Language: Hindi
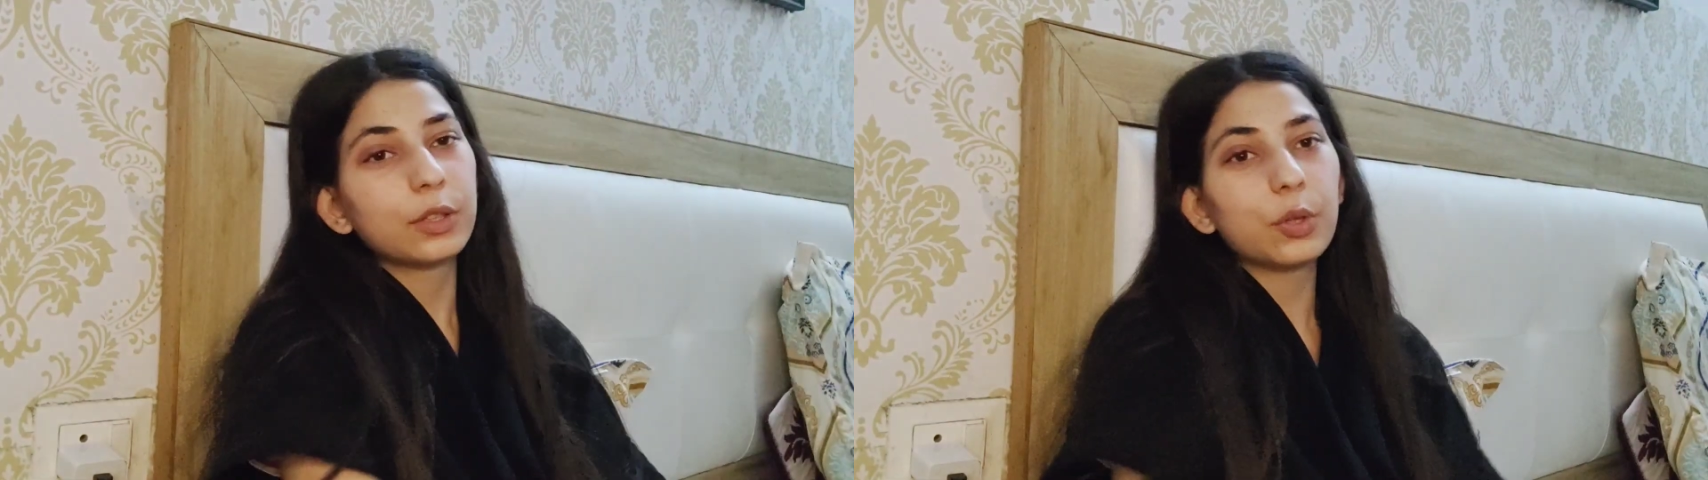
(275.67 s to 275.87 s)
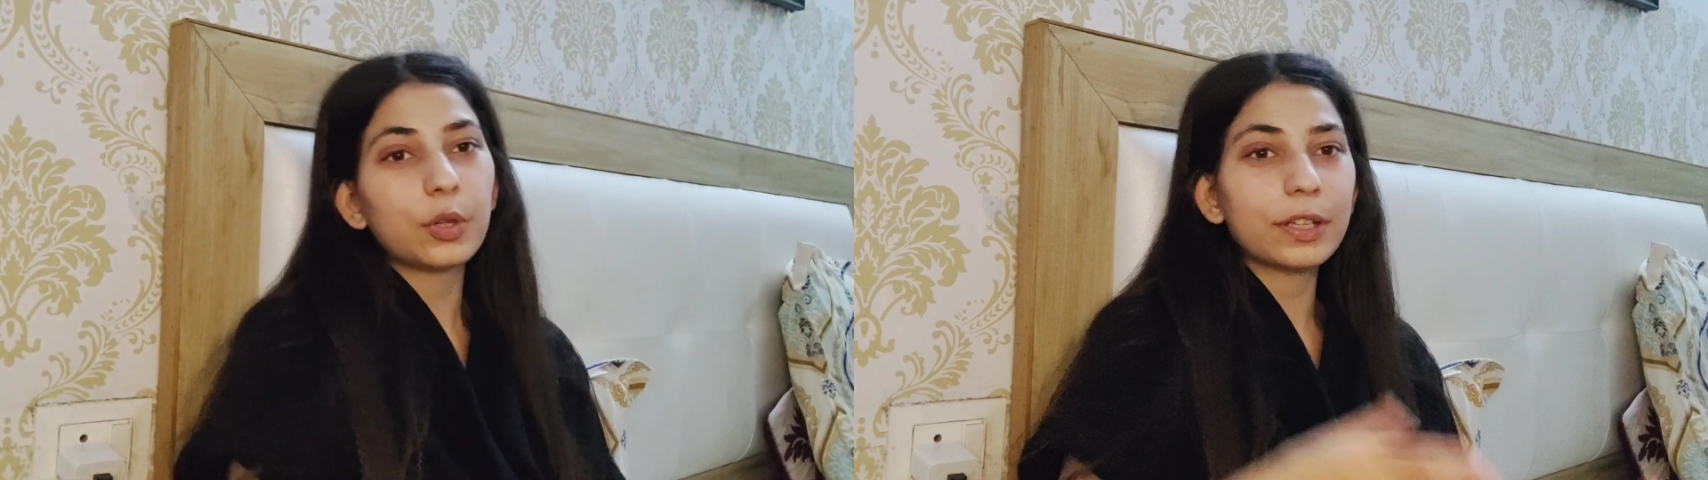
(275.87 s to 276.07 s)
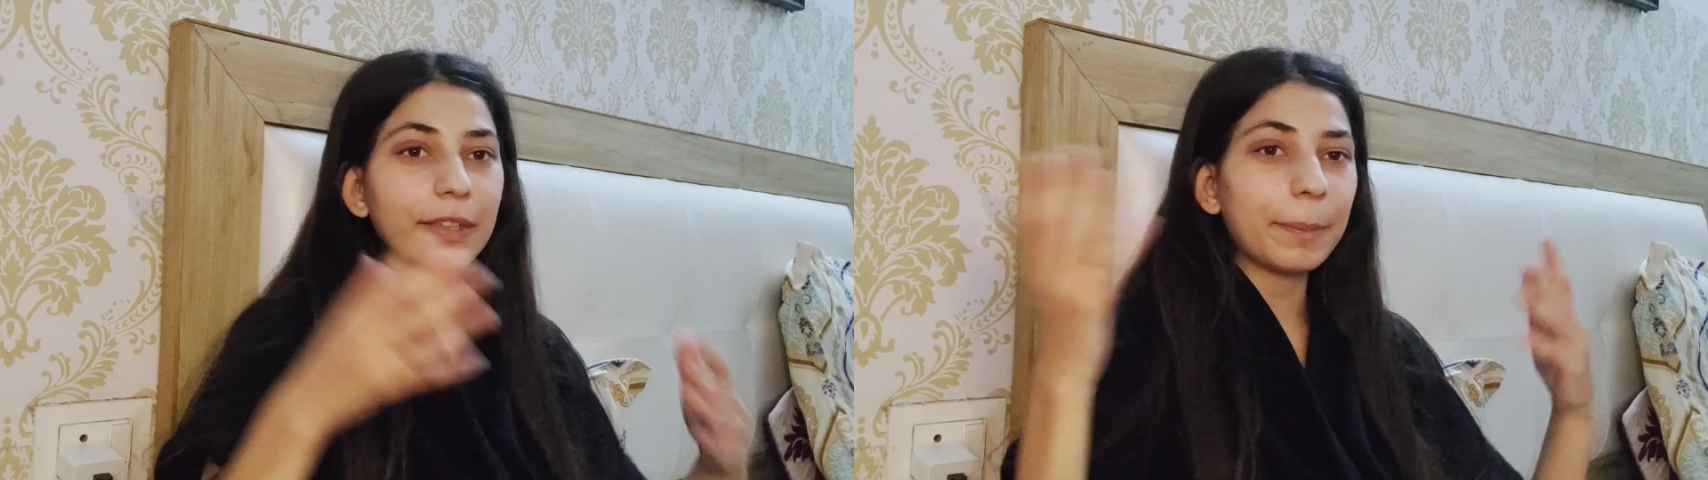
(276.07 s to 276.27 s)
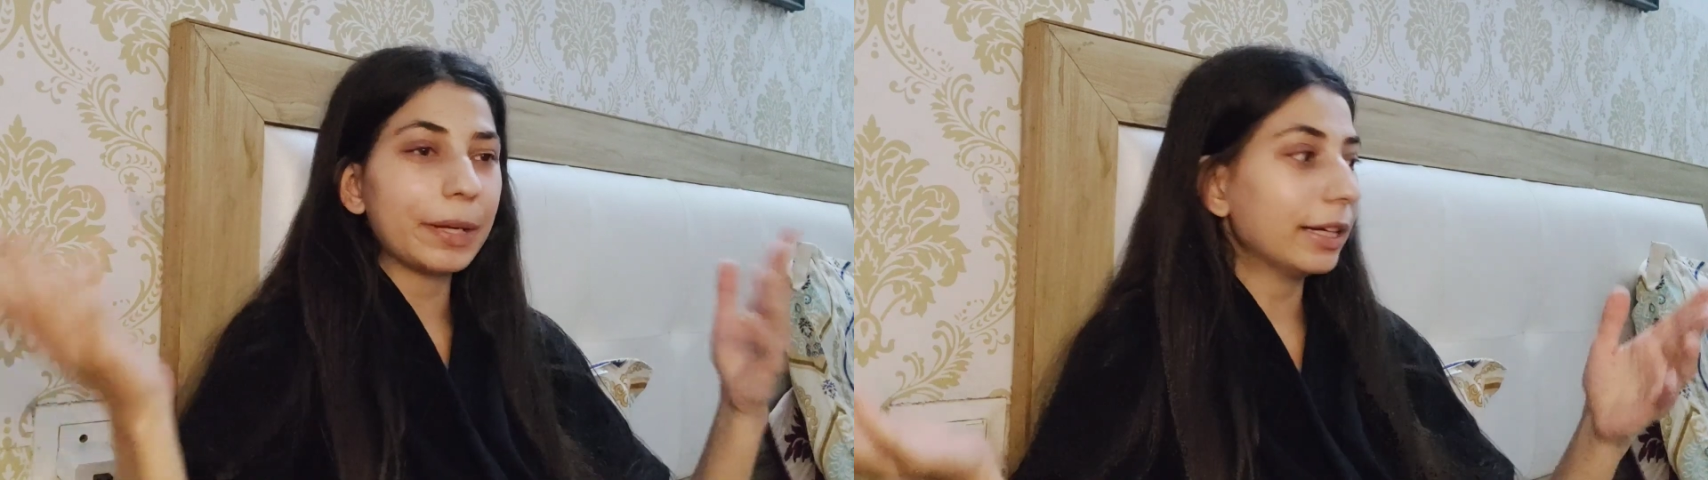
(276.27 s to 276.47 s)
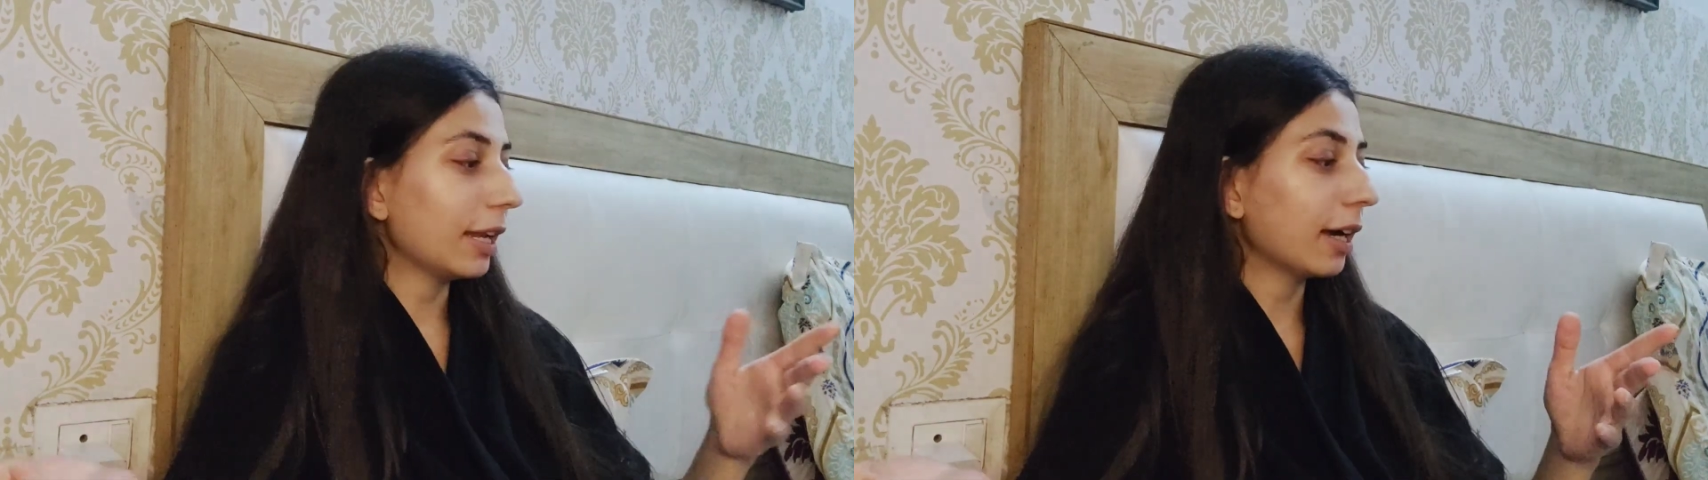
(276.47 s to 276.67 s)
दोनों के
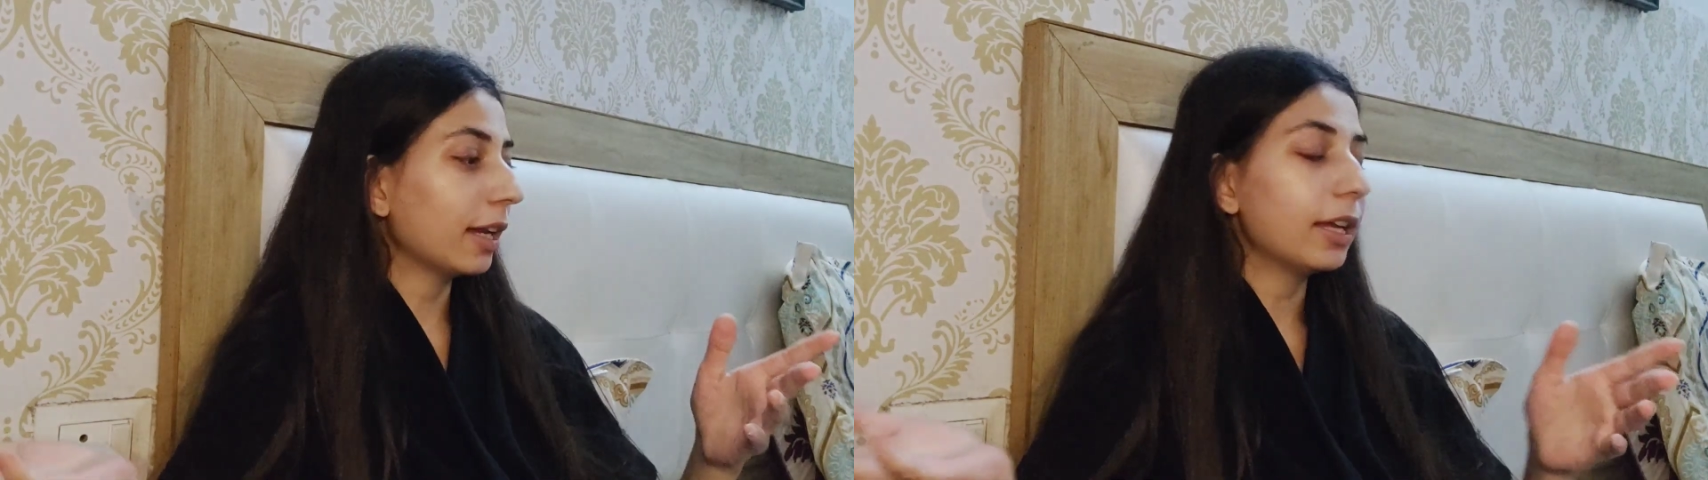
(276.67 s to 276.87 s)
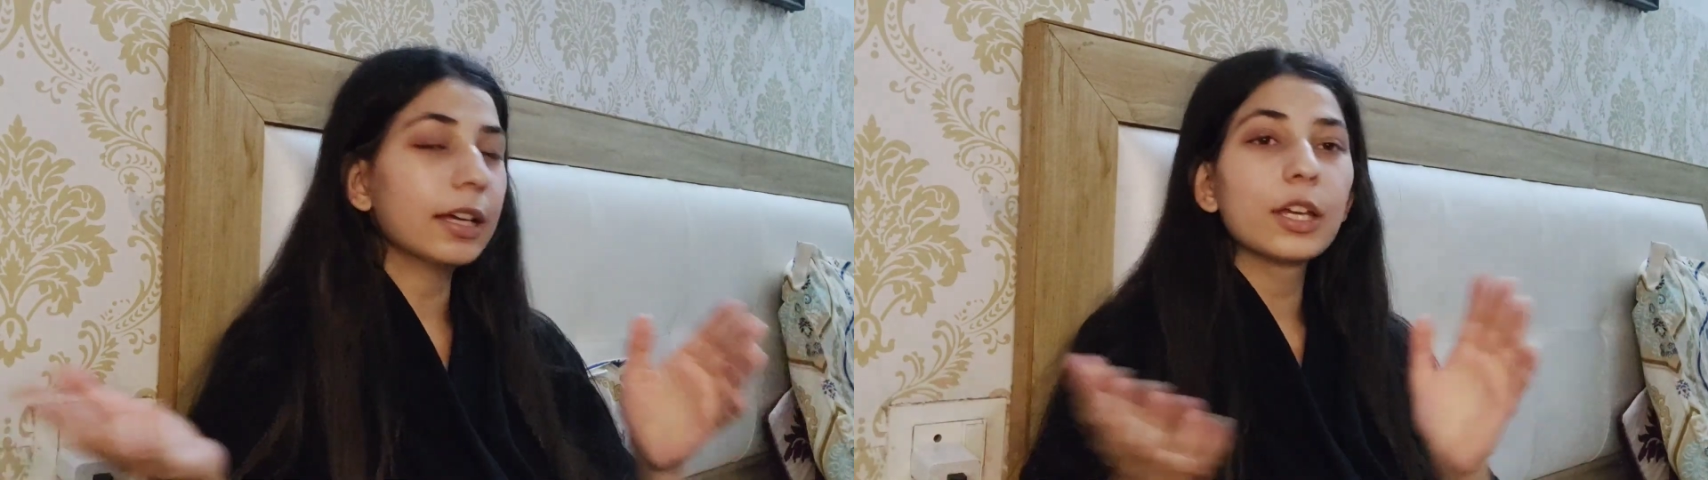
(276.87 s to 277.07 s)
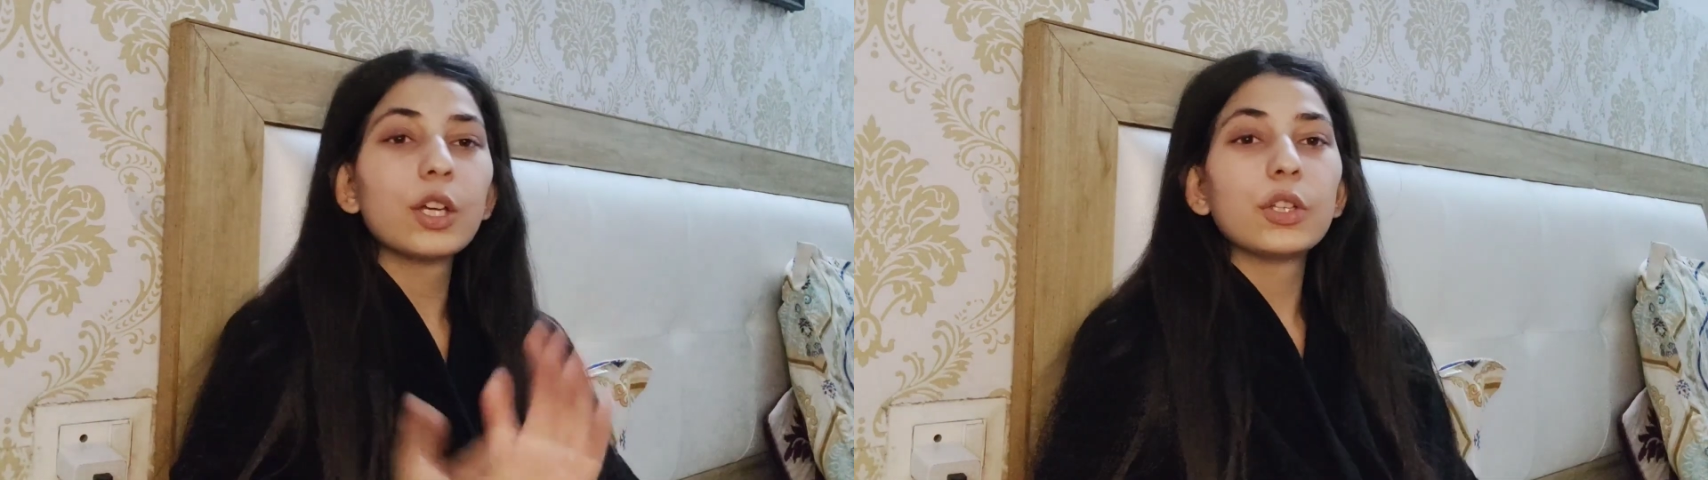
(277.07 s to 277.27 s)
सेपरेट अलग अलग